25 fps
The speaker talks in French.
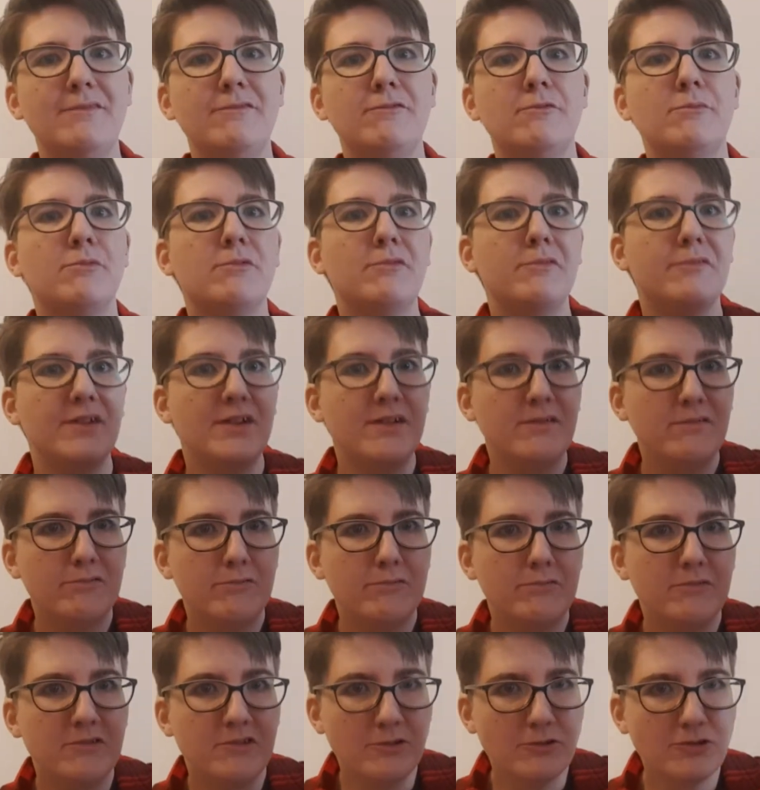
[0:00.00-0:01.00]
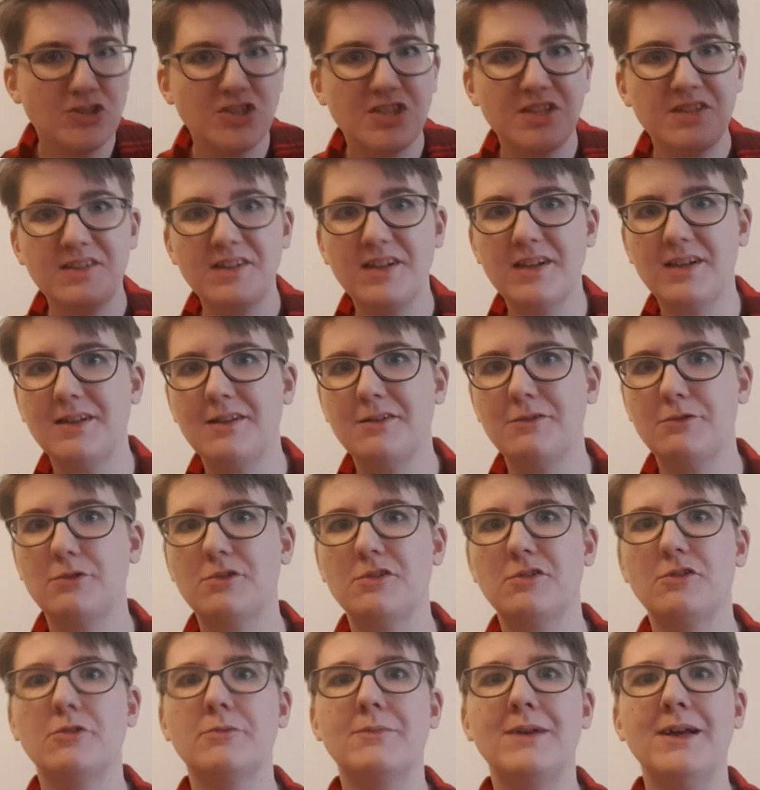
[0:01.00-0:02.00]
vous pouvez vous enregistrer sur
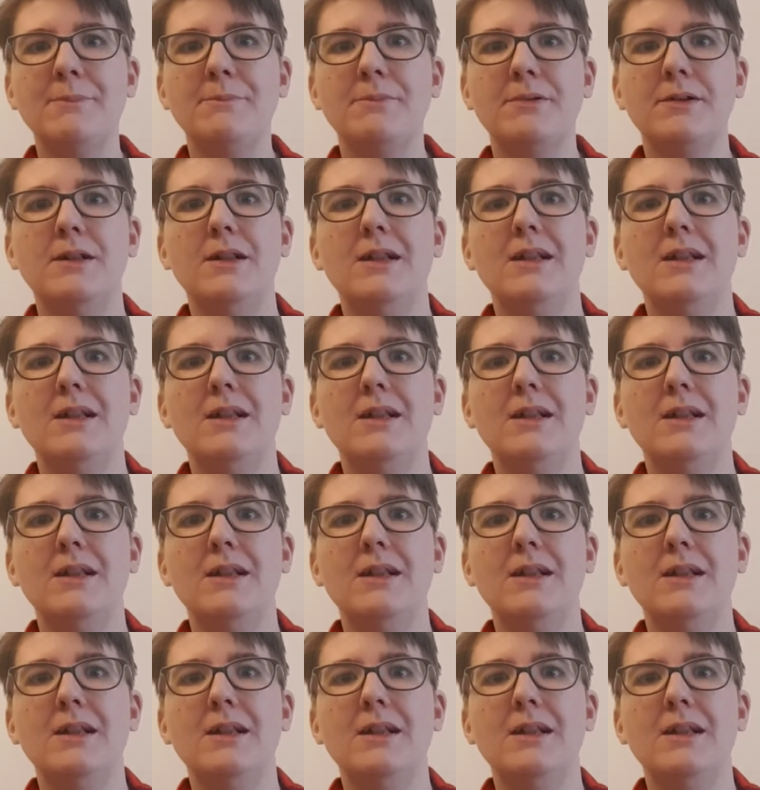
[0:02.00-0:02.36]
cette map